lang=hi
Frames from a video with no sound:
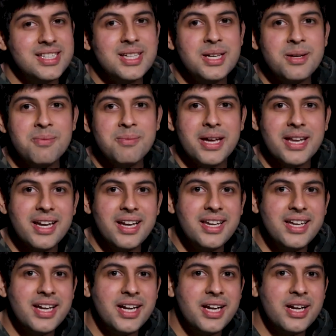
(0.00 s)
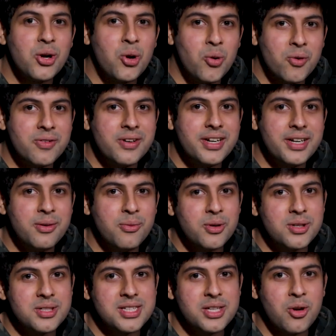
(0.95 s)
सर मेरे लिए कोविड
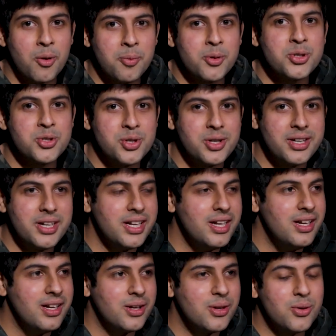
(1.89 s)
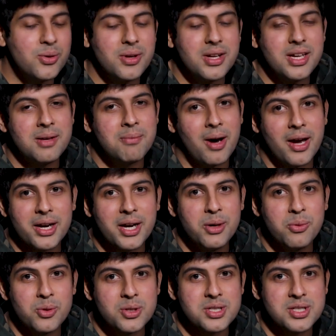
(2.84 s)
वाज एन अपॉर्चुनिटी क्योंकि
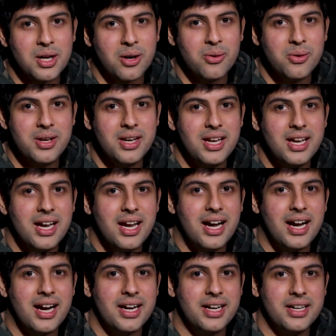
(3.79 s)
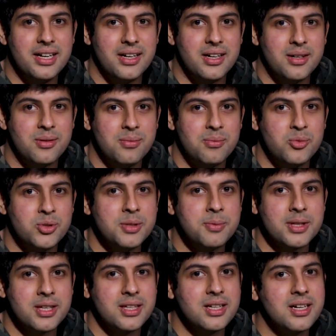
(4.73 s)
मार्केट वाज डाउन एंड uh, मुझे
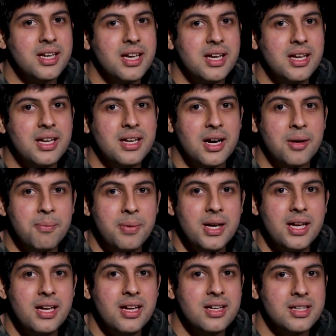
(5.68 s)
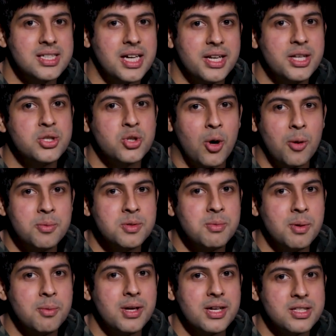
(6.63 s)
पता था कि अभी सारी जॉब्स
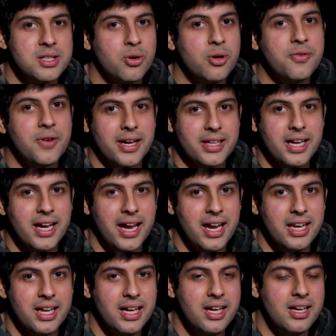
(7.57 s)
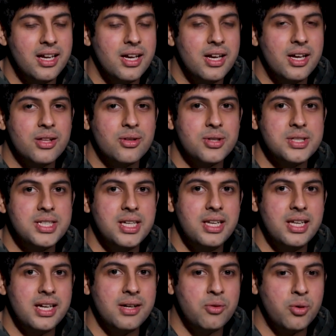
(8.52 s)
में भी इतना कोई फ़ायदा है नहीं तो
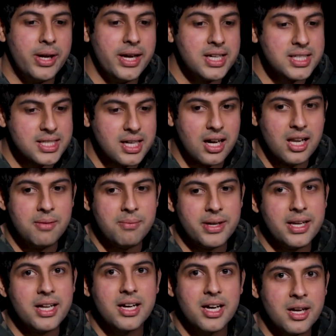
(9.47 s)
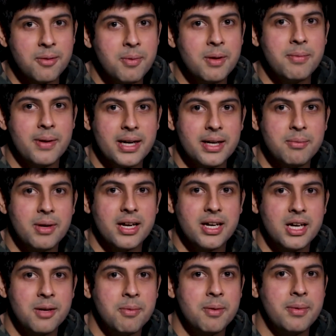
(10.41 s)
इसीलिए वो एक साल मैंने घर पे बैठ मैं
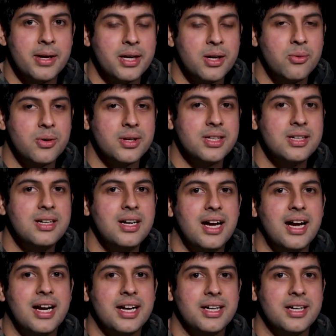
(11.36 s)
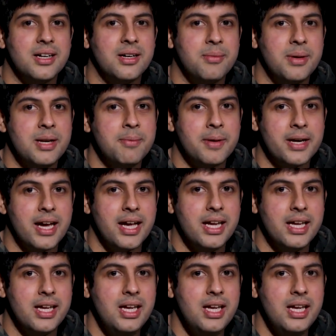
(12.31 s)
घर पे बैठा हुआ था एंड uh, मैंने पढ़ाई